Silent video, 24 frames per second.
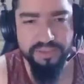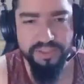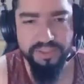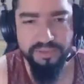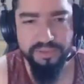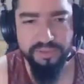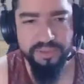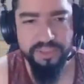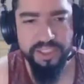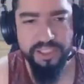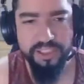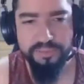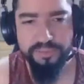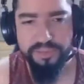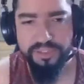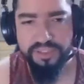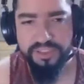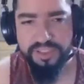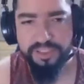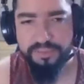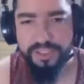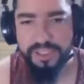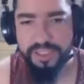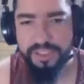vocês puderam
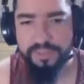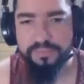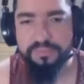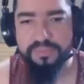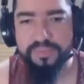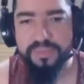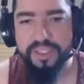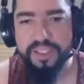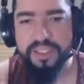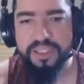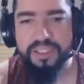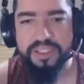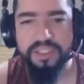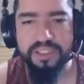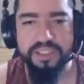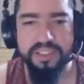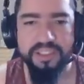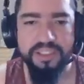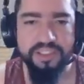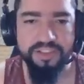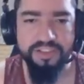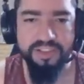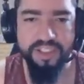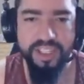perceber,
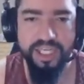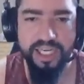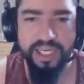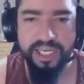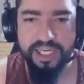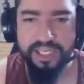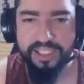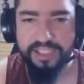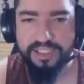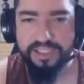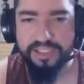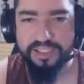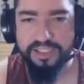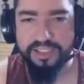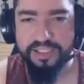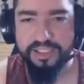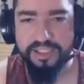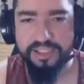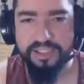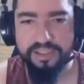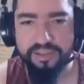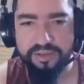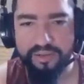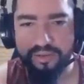já
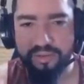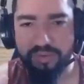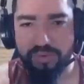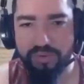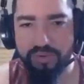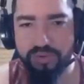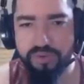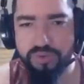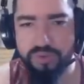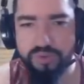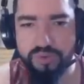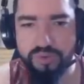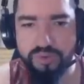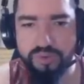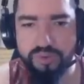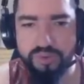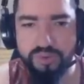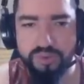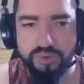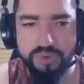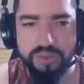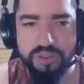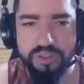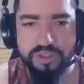que
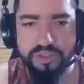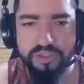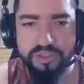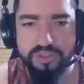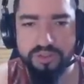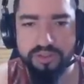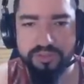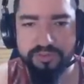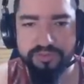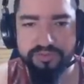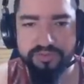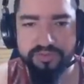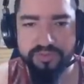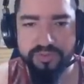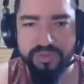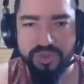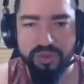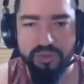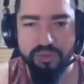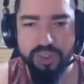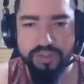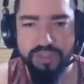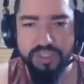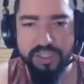o,
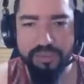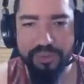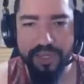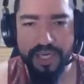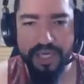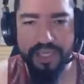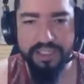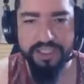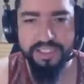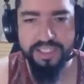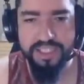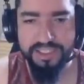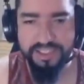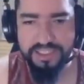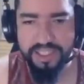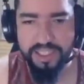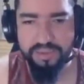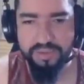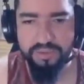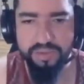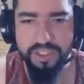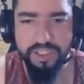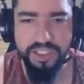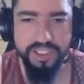o Aldebaran
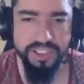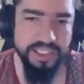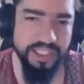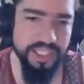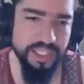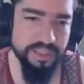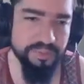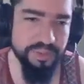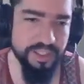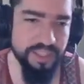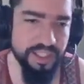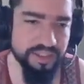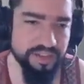atacou ele e era pra ele